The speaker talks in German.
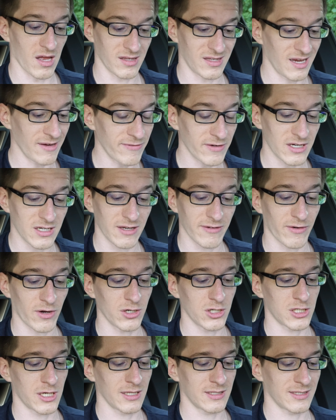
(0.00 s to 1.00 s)
definitiv auch
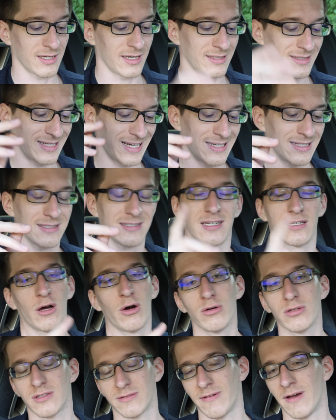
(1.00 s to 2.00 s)
nicht schlecht sein, denn das hat
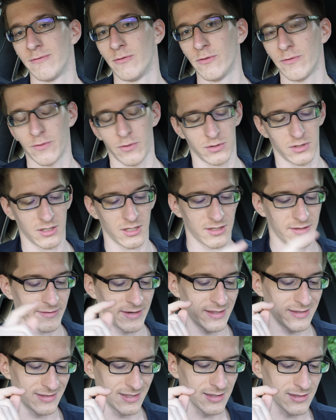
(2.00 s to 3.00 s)
auch zwei Woofer unter der
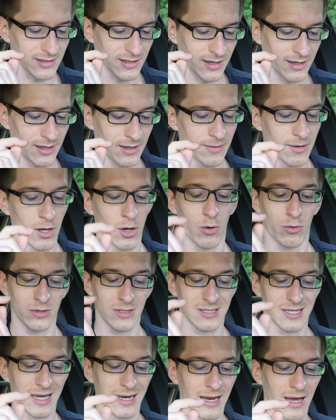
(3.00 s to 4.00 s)
zweiten Sitzreihe und
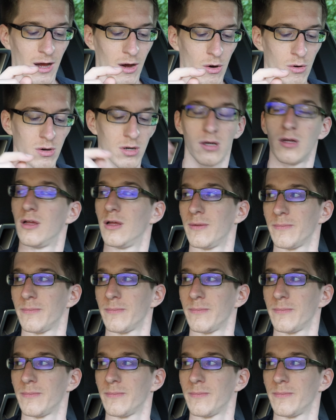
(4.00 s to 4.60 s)
es hat auch